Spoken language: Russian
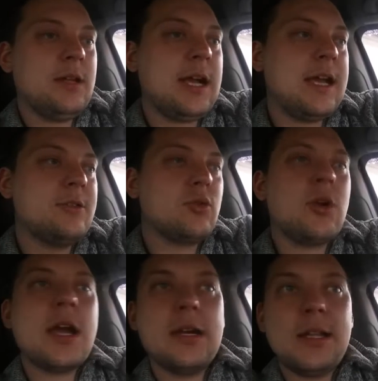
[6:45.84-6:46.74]
какая-нибудь
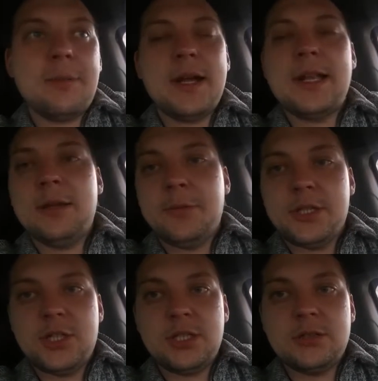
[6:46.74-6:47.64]
другая глобальная
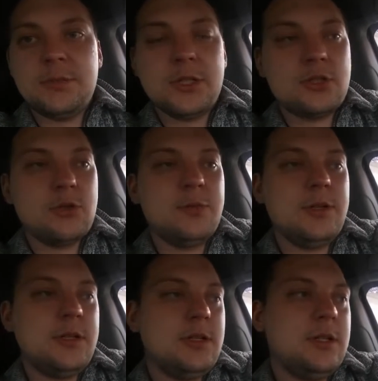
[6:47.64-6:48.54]
причина быть,
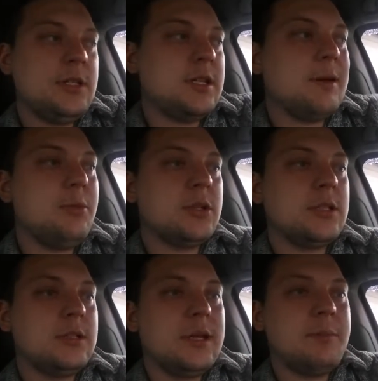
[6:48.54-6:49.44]
чтобы не
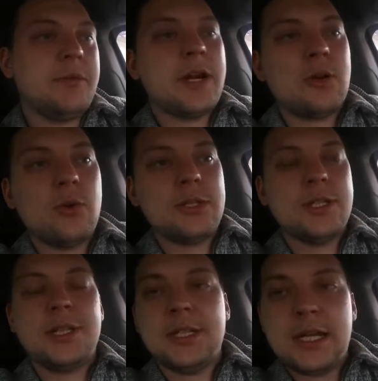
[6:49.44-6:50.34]
работал там
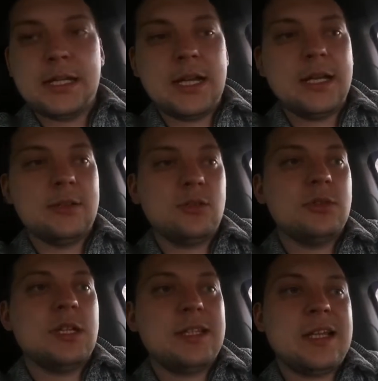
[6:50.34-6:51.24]
поворотник и так далее.
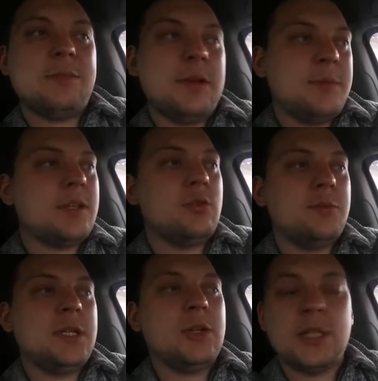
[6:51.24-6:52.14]
Но на данный момент у
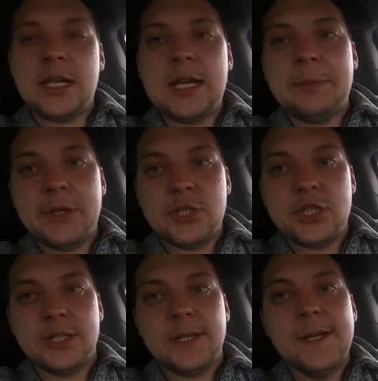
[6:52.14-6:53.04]
меня вот такая
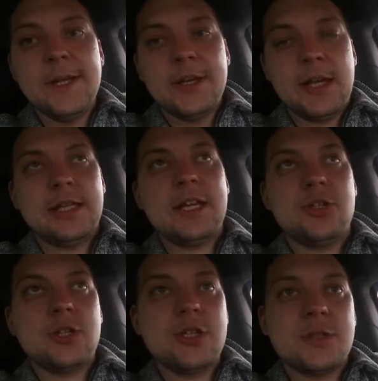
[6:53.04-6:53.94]
причина. Она
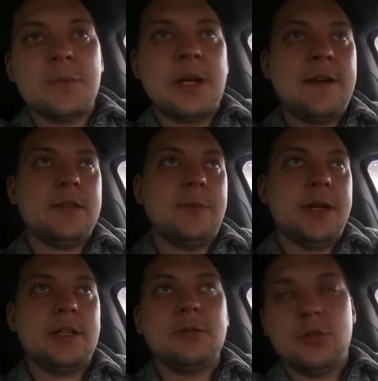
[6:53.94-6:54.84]
еще не исправна,
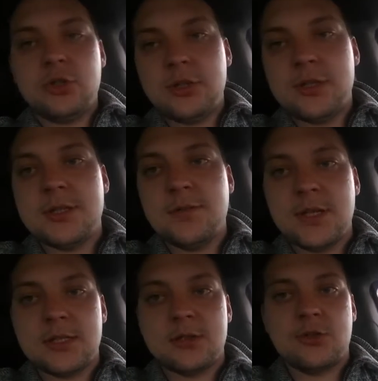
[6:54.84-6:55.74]
поэтому еще
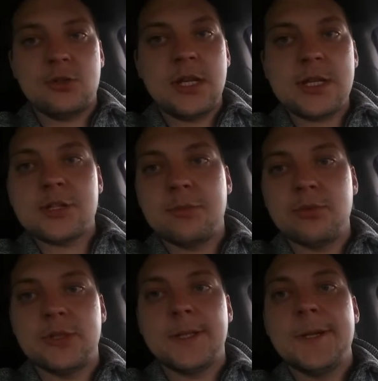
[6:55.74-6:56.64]
неизвестно, что дальше
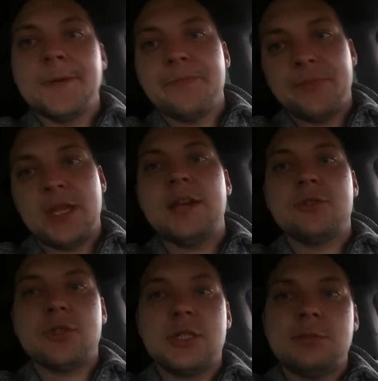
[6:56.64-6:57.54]
будет. Я
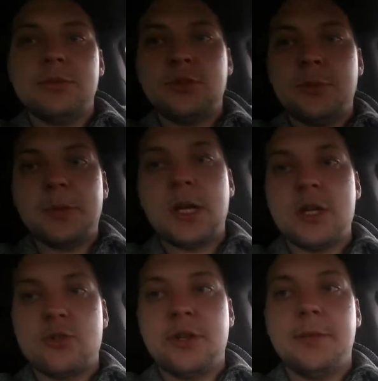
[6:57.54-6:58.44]
все сниму, все
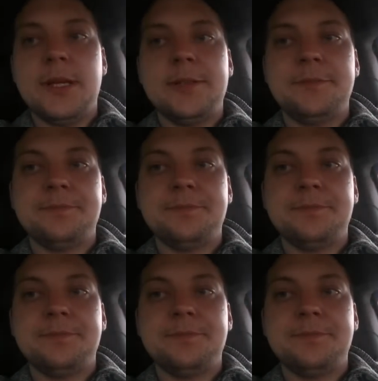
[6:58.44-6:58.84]
покажу, ребят.